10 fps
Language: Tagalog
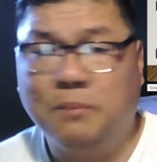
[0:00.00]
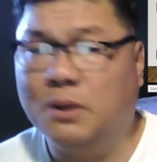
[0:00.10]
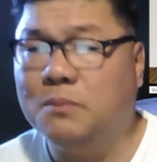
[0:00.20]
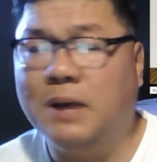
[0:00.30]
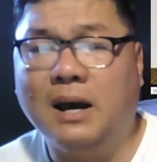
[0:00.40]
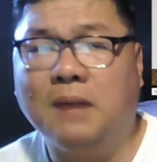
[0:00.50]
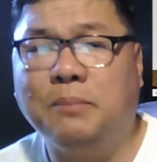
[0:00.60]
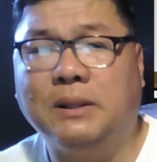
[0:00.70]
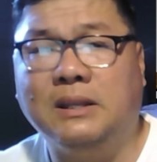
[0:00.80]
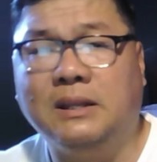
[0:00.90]
Pero mga
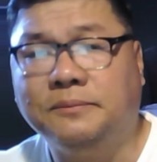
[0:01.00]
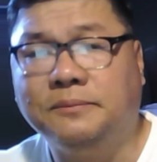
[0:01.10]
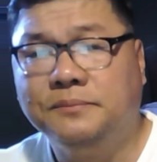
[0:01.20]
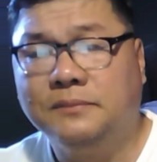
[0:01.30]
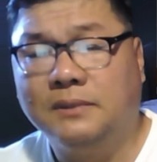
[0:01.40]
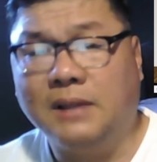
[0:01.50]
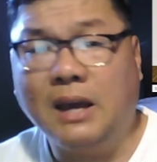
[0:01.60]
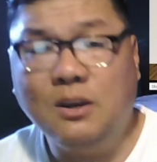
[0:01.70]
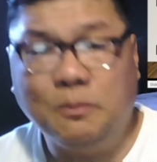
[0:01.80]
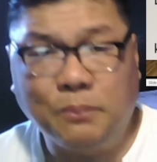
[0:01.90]
kapatid,
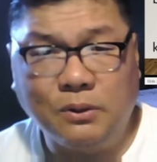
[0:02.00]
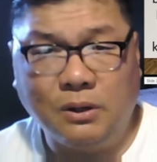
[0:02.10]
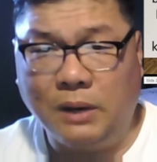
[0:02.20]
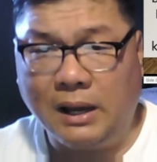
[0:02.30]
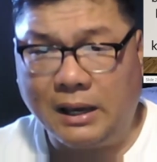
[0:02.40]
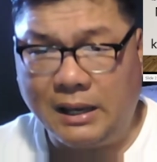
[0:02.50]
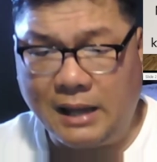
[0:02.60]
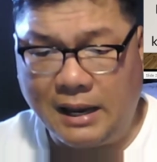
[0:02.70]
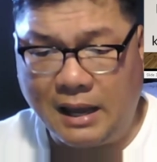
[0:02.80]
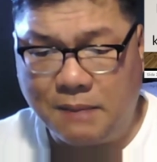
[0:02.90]
tayo po na walang
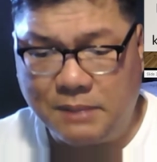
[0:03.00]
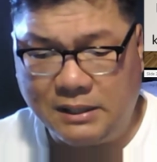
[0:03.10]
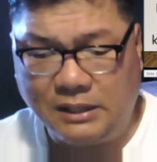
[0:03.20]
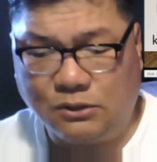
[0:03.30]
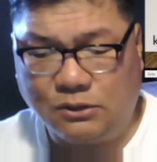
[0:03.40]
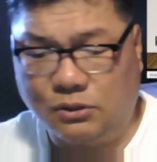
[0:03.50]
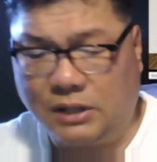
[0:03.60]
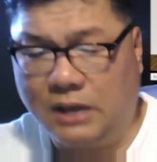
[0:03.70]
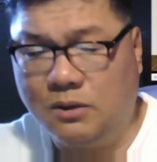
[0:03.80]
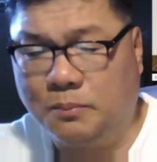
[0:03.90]
kinalaman dito,
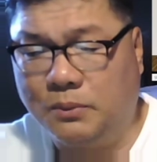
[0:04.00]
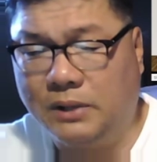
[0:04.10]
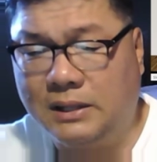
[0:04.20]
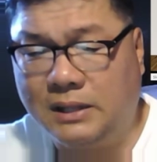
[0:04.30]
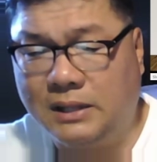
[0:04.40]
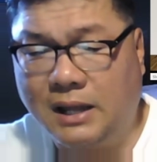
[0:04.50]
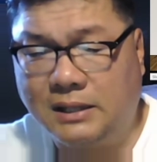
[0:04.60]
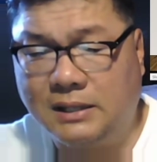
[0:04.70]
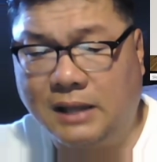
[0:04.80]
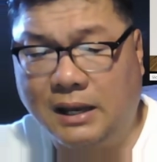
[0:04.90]
tayo po na hindi
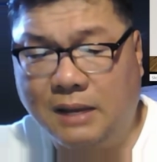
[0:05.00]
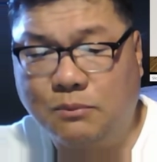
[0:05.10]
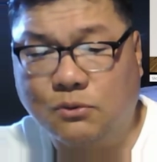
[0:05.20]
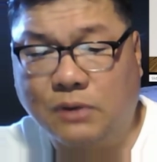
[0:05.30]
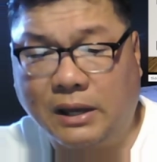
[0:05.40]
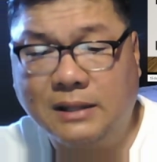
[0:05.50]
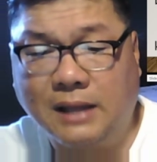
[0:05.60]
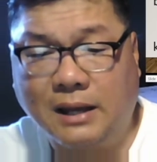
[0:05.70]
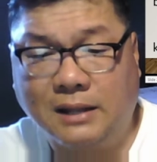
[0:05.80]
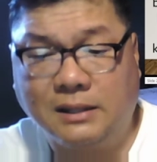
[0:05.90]
natin alam kung kailan
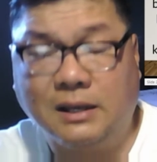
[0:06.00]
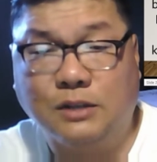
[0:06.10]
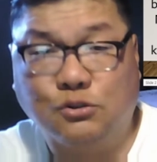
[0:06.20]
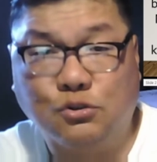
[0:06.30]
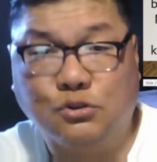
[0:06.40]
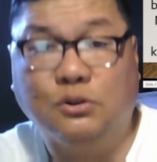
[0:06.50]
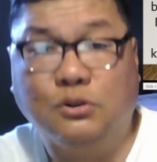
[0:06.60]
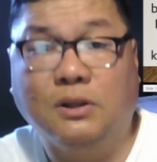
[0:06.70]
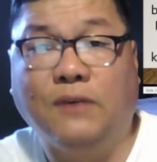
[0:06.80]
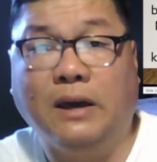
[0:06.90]
darating ang susunod
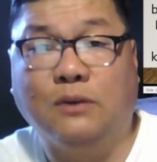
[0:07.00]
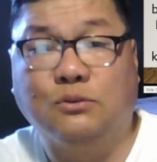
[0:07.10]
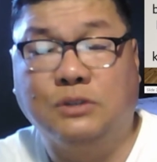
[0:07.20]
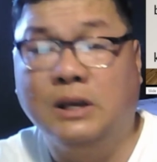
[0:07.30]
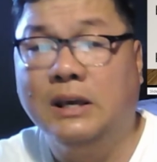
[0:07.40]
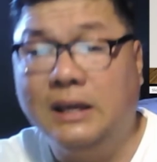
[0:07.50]
na virus,